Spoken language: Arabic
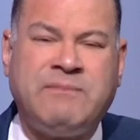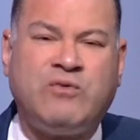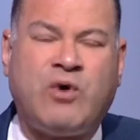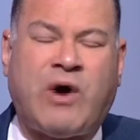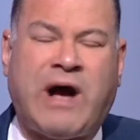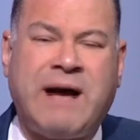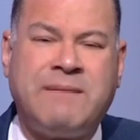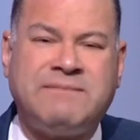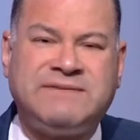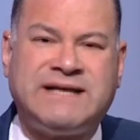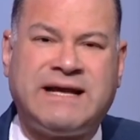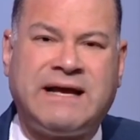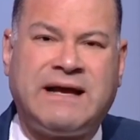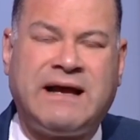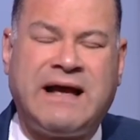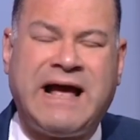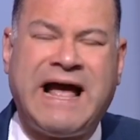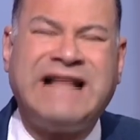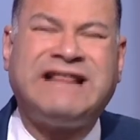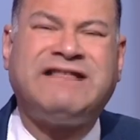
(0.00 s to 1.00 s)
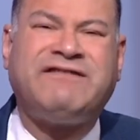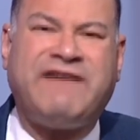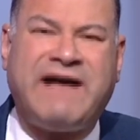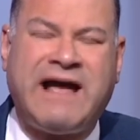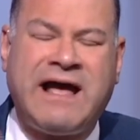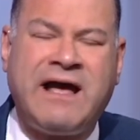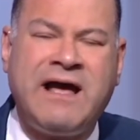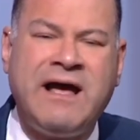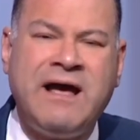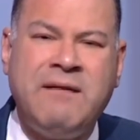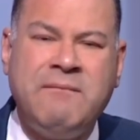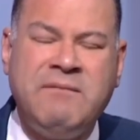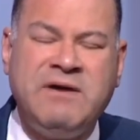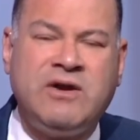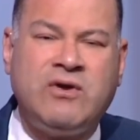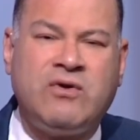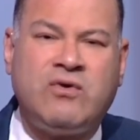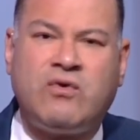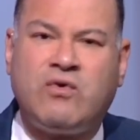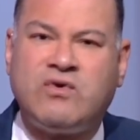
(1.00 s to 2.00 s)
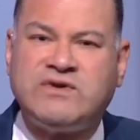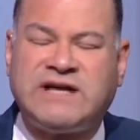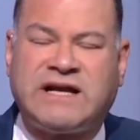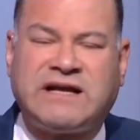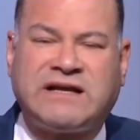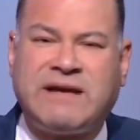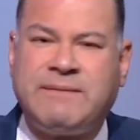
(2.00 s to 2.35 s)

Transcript: ممدوح حمزه اتفى من انه الوزاره